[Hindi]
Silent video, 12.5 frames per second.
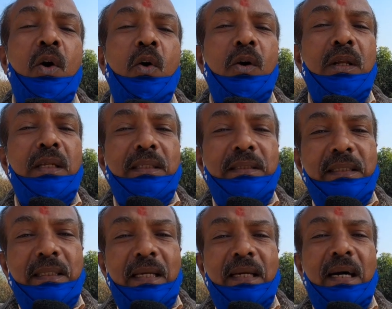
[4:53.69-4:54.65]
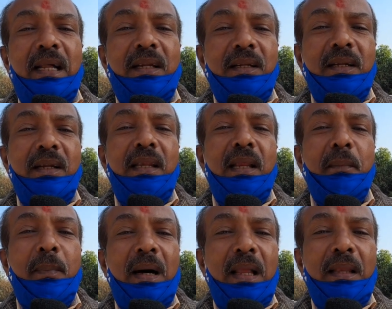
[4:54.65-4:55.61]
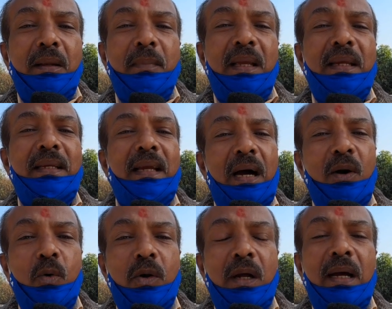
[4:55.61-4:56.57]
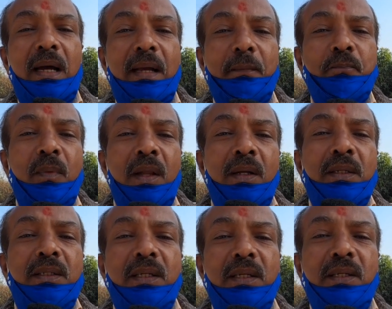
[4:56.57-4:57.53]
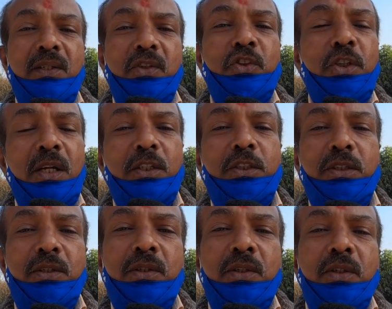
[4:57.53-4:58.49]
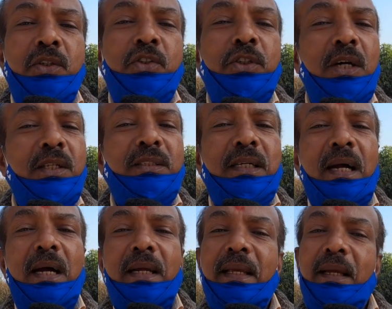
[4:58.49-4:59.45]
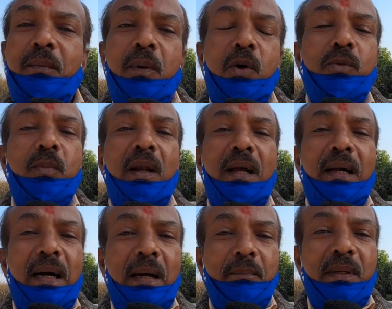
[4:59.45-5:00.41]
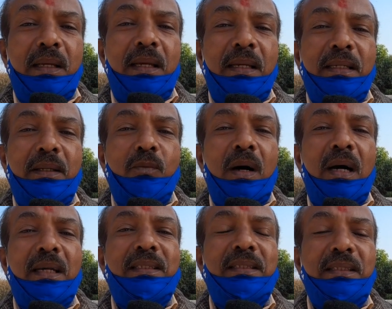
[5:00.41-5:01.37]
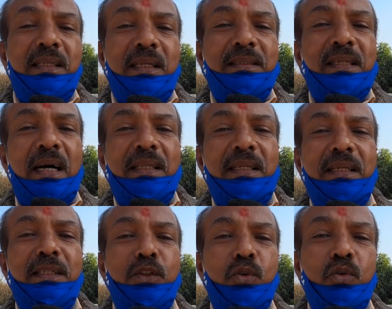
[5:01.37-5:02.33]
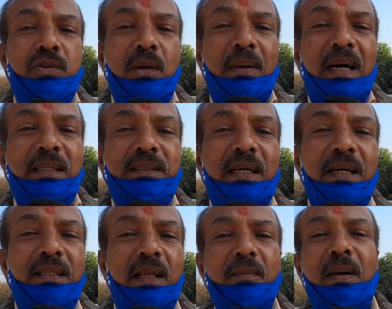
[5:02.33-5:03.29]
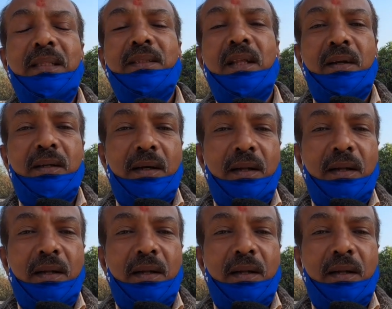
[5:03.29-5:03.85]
और इसी के कारण नेपाल में क्या हो रहा है कि चर्च चर्च का एक बहुत बड़ा काम यह है कि वहाँ सीधे साधे हिंदू समाज का धर्मांतरण